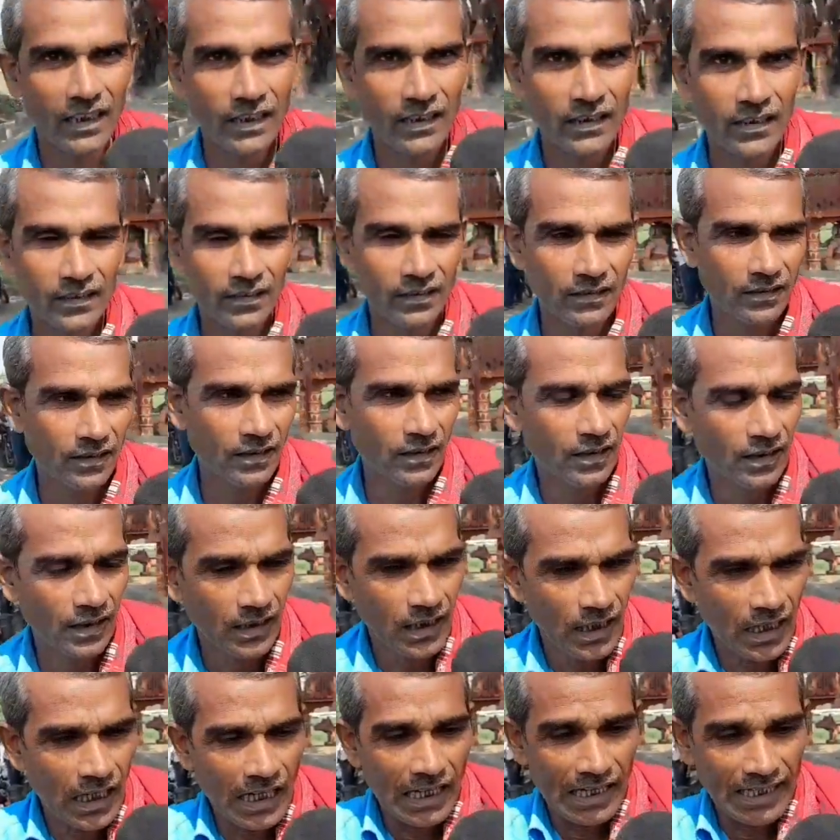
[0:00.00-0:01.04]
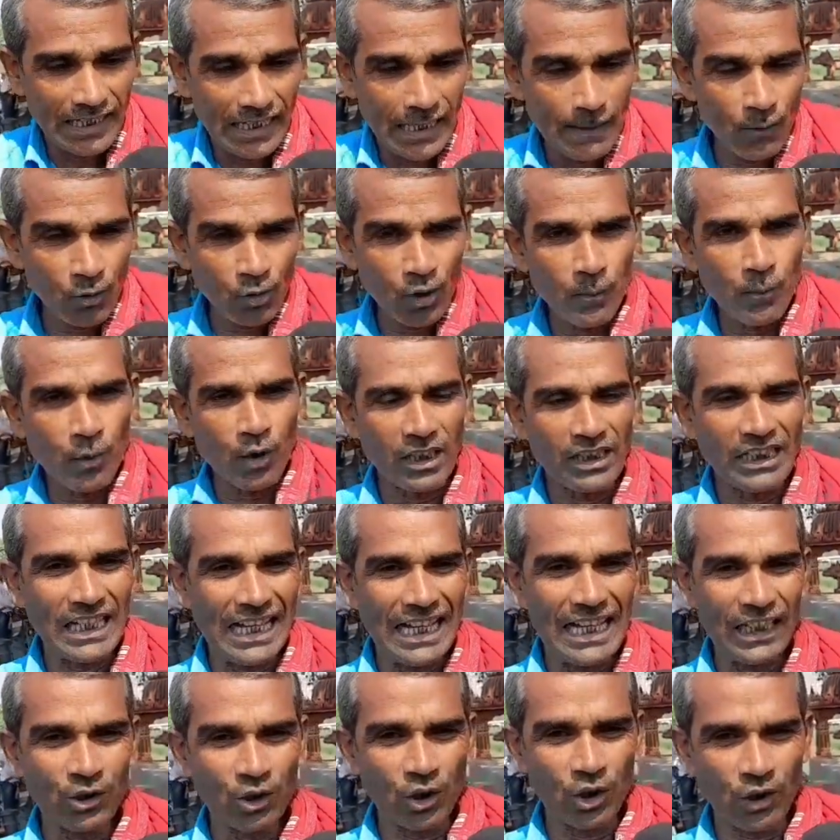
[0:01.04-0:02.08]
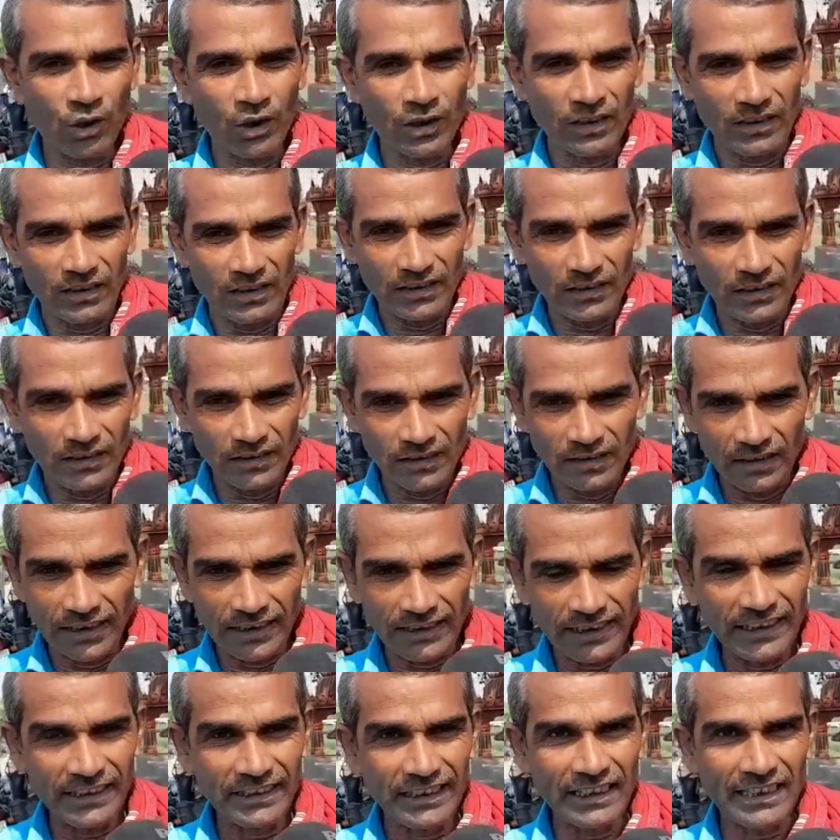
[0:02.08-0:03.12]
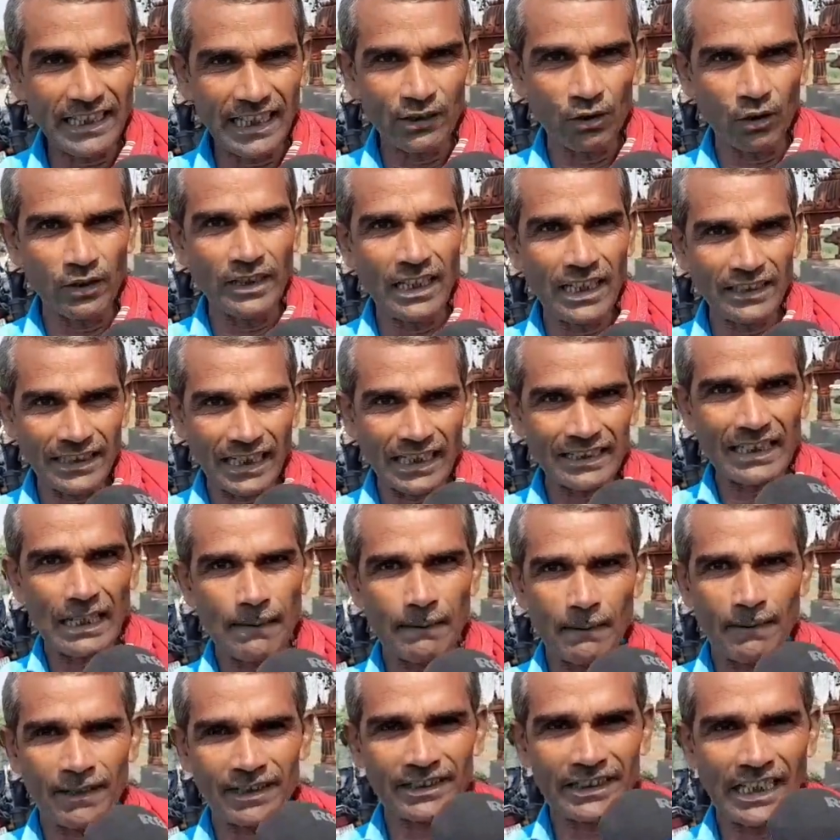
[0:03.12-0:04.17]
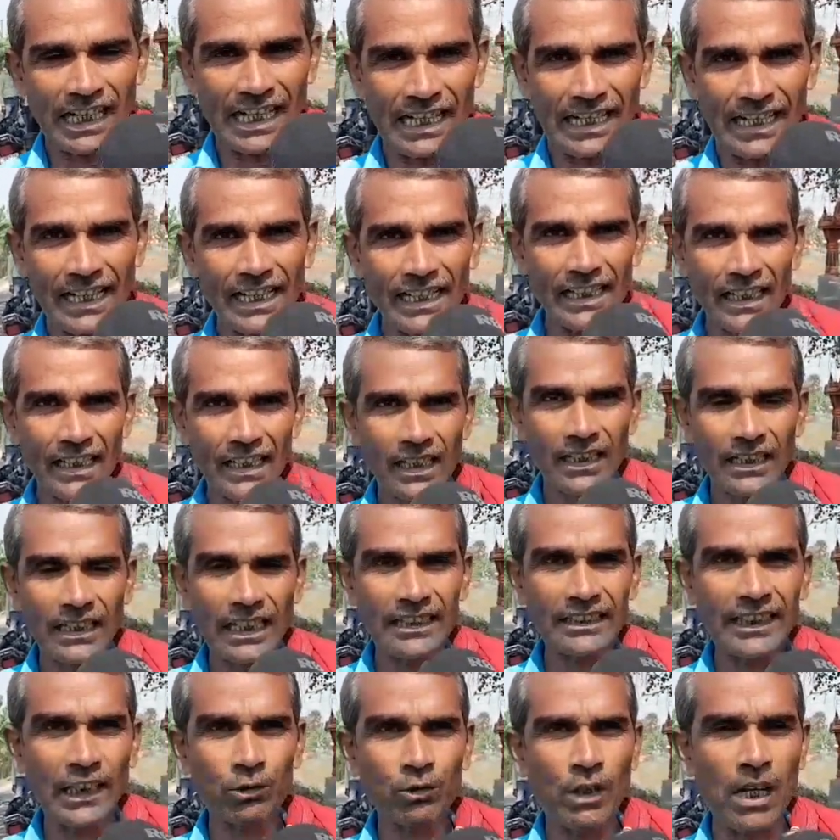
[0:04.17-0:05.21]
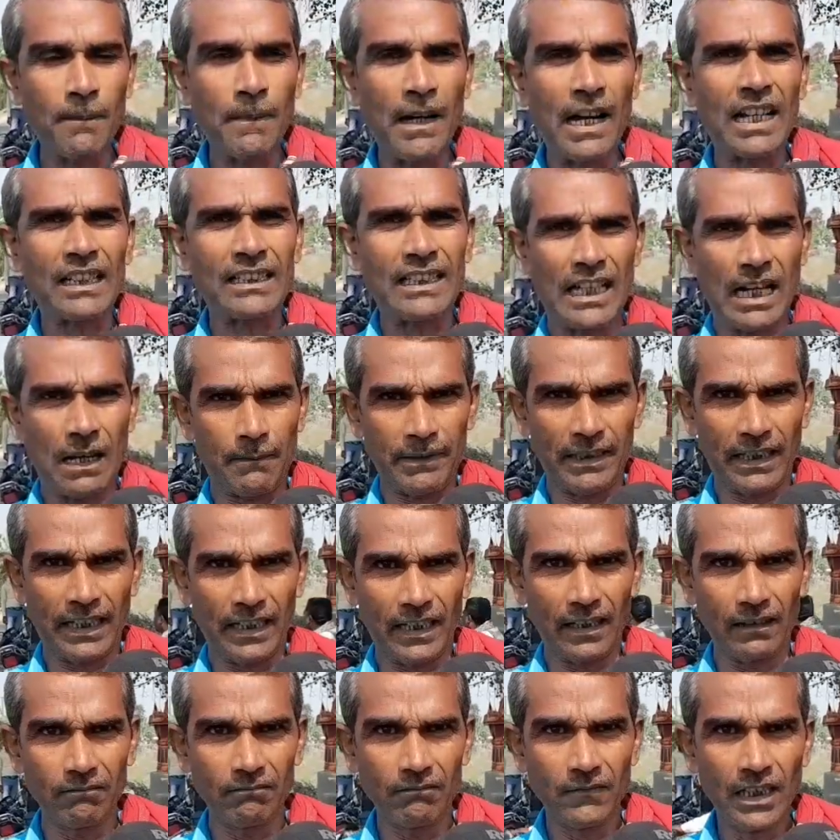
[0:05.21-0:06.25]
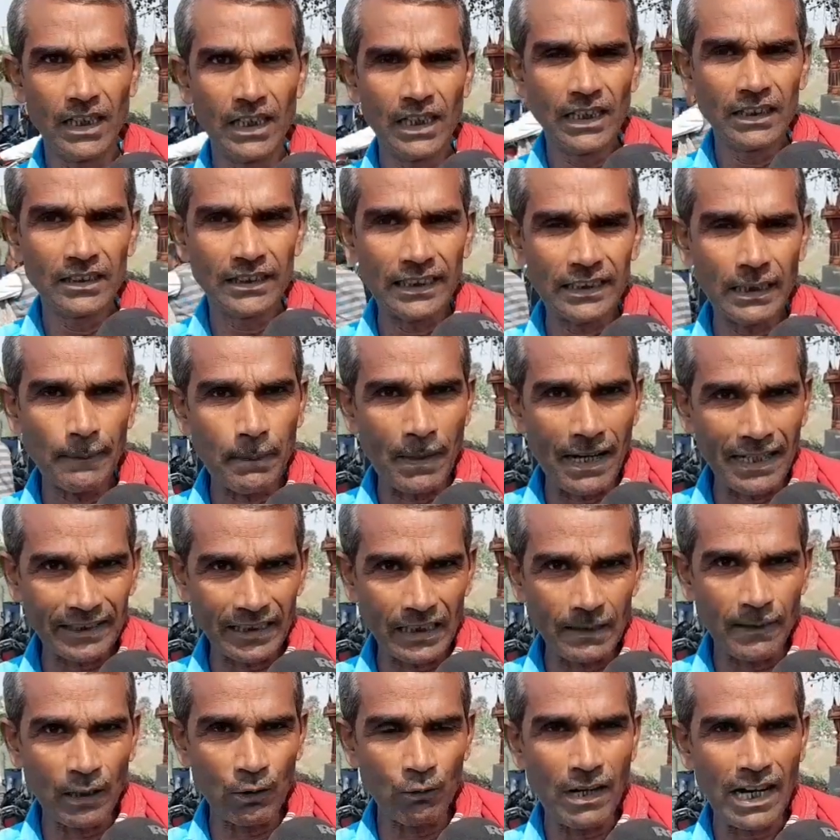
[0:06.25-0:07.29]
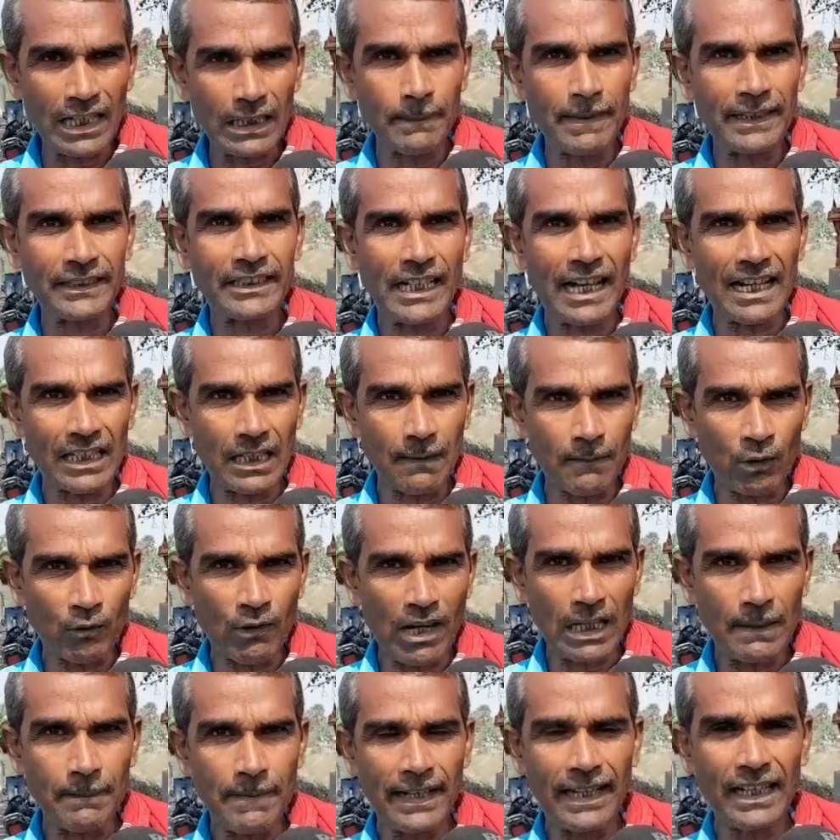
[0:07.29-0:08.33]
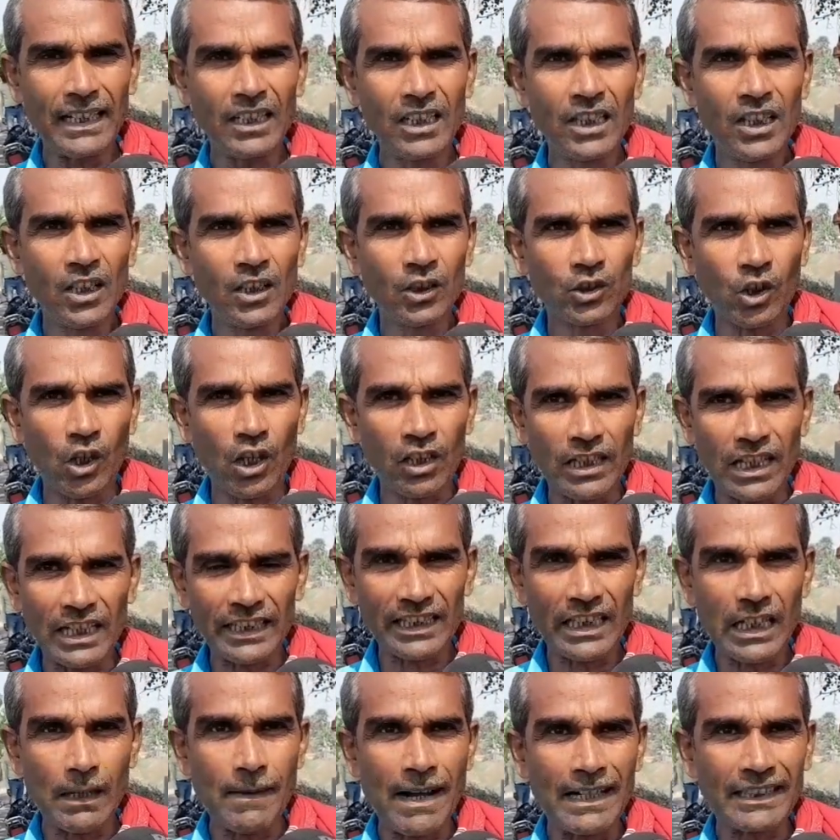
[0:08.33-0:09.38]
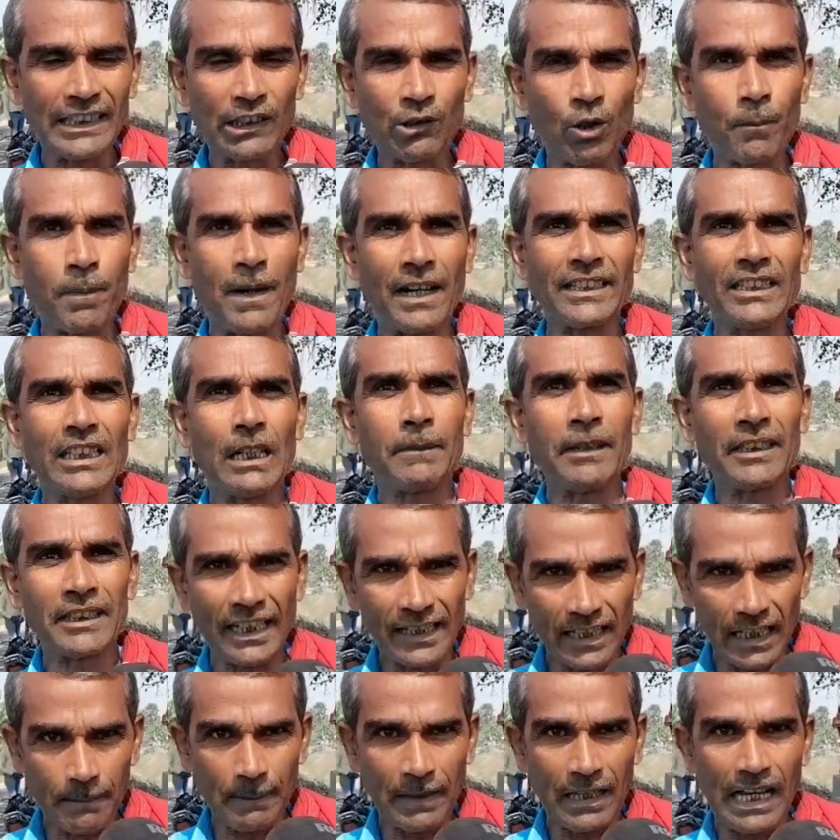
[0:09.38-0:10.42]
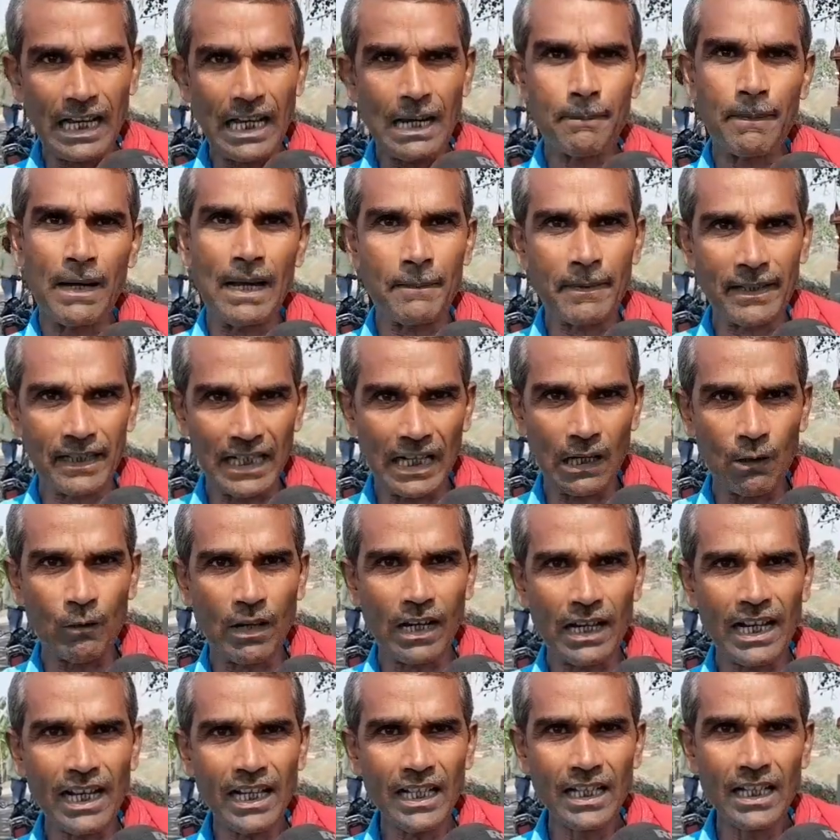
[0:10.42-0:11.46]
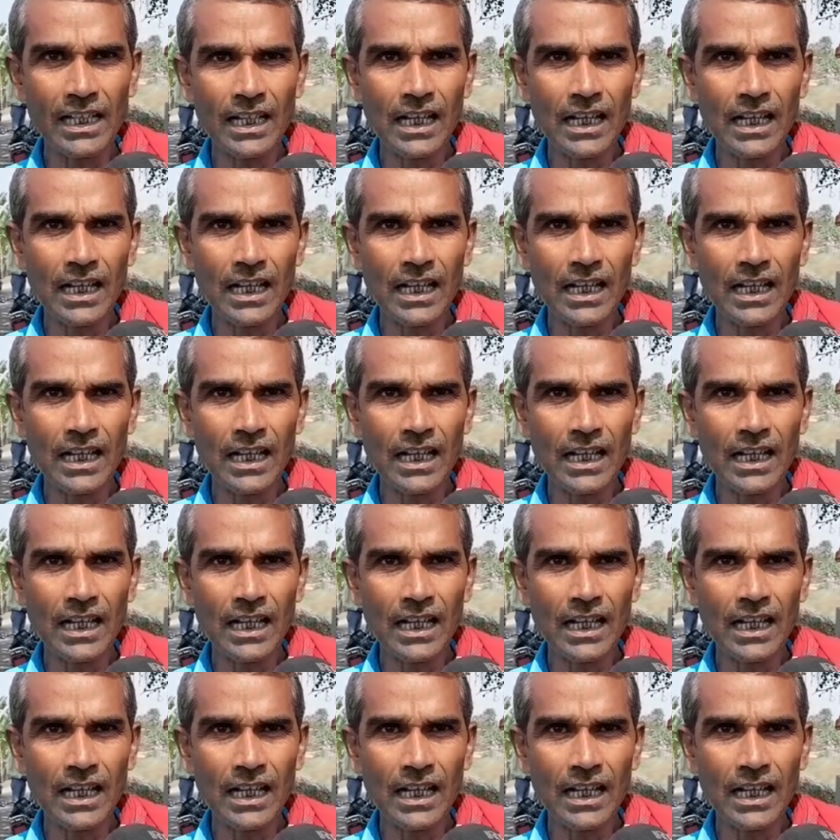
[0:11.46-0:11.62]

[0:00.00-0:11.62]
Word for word: कहना चाह रहे बताइए अरे हमको बोलना है जो नीतीश जी का जो नल जल का व्यवस्था है हम्म। यहाँ देशवा वहाँ खराबी है जैसे पाँच नंबर वार्ड में चार नंबर वार्ड में सौ घर की आबादी को पानी अभी तक नहीं मिला है पाइप गड़ा हुआ है